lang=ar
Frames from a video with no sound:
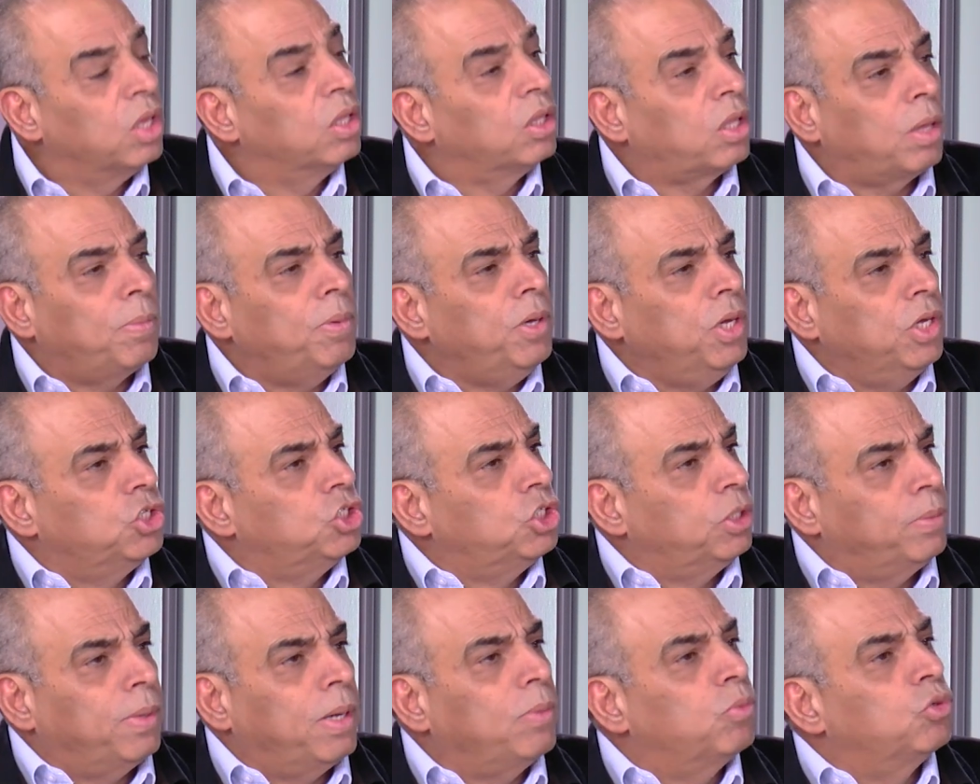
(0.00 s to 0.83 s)
طبيعي
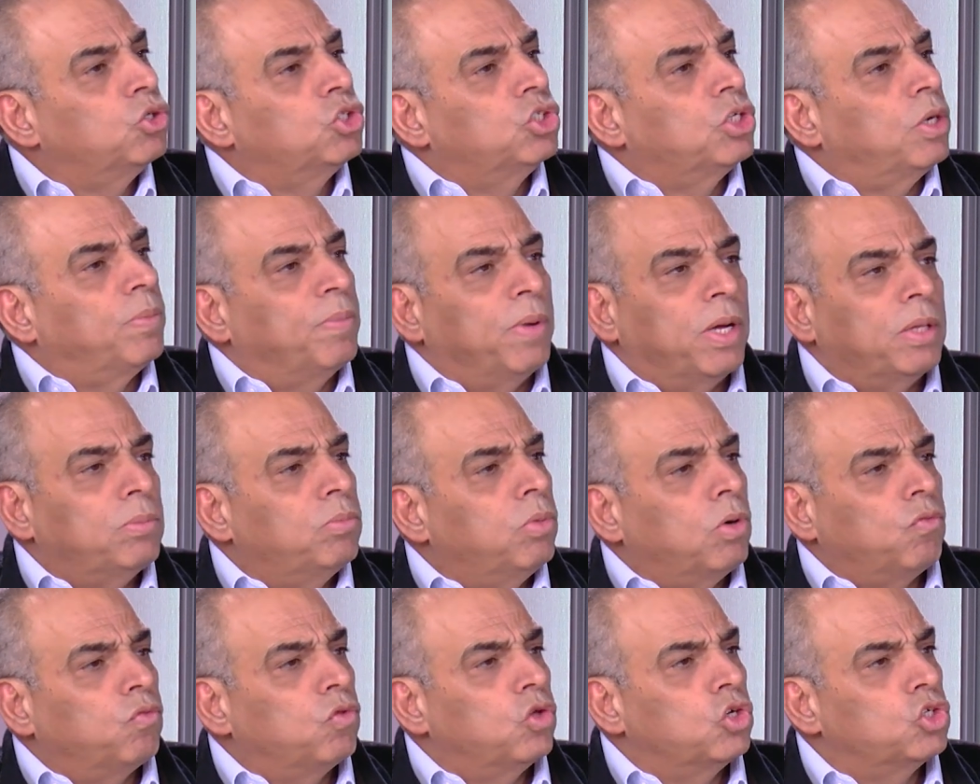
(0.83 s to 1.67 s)
الشباب والشابات
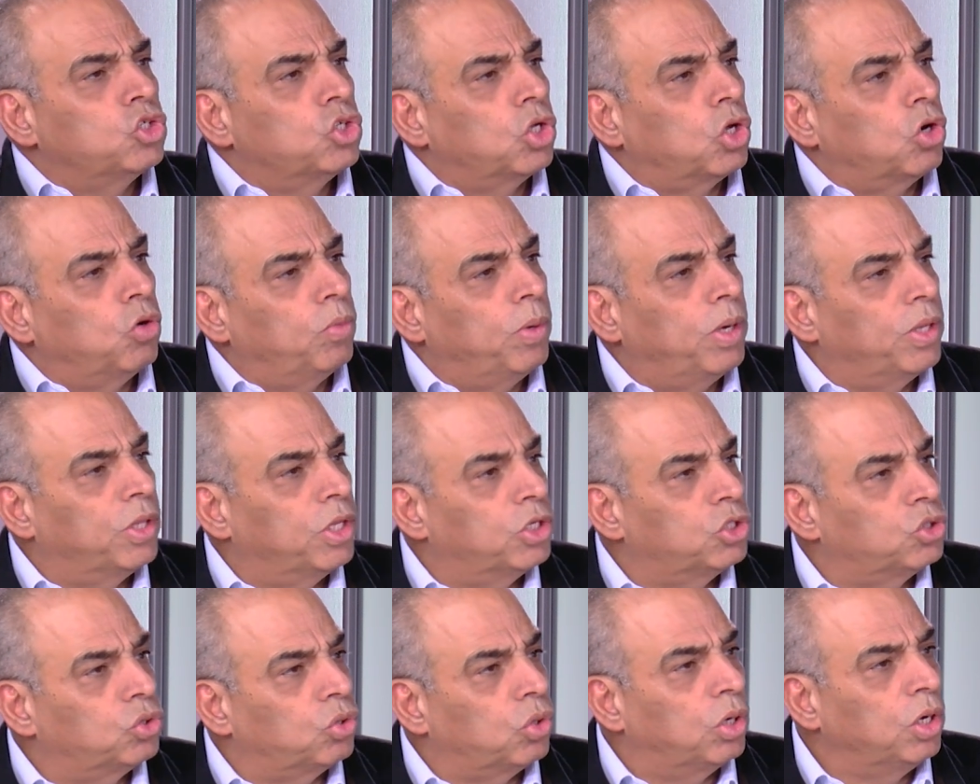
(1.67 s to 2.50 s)
برفضوا يشتغلوا بهذا
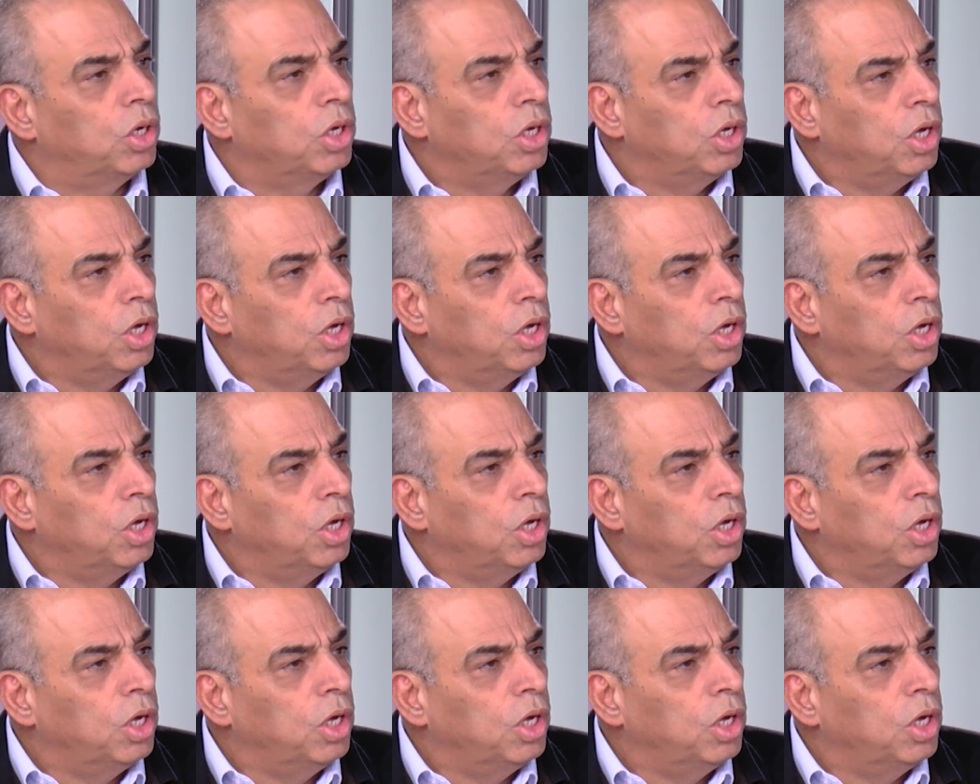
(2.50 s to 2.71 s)
الشغل